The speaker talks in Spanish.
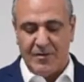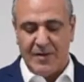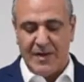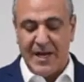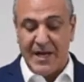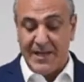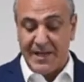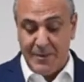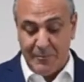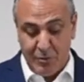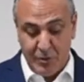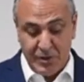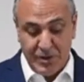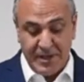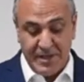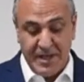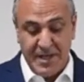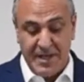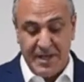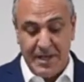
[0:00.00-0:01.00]
el
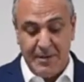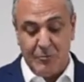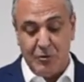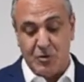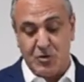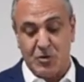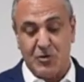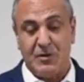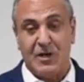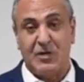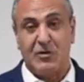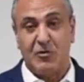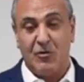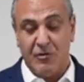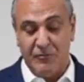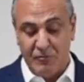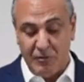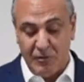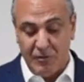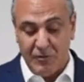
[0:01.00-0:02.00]
deporte y por sobre todo
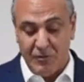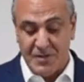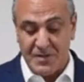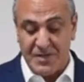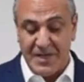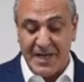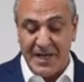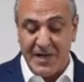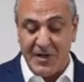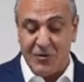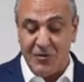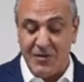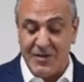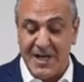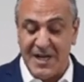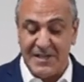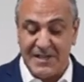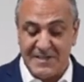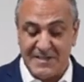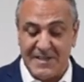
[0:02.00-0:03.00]
el fútbol chileno y
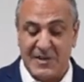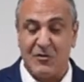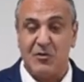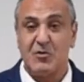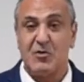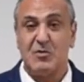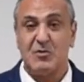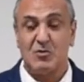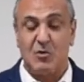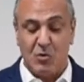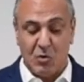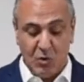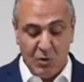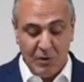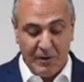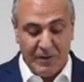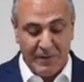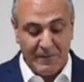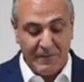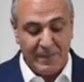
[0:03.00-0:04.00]
el desarrollo de sus
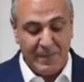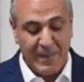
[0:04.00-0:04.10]
clubes.